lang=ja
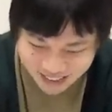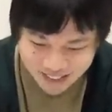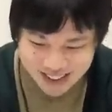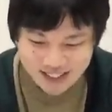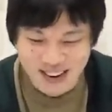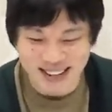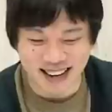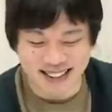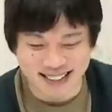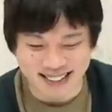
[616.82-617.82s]
真面目に
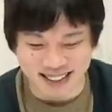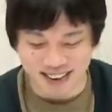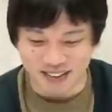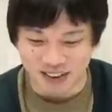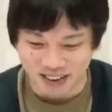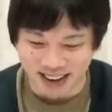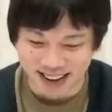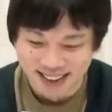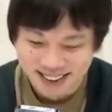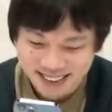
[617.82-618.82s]
やりすぎたわ今のは
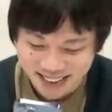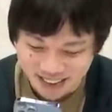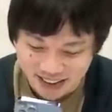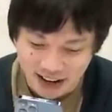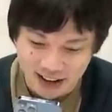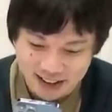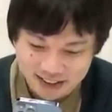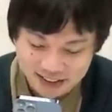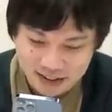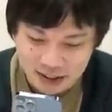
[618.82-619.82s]
OK
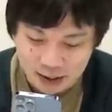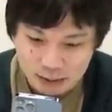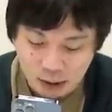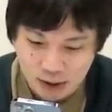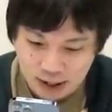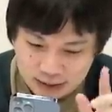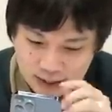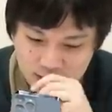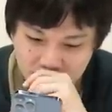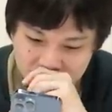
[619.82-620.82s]
いいねここから
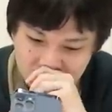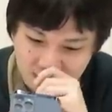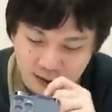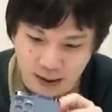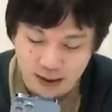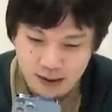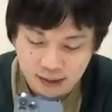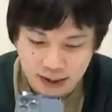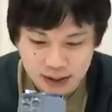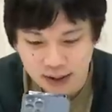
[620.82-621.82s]
SS ありますから
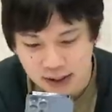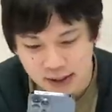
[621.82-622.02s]
まあ SS は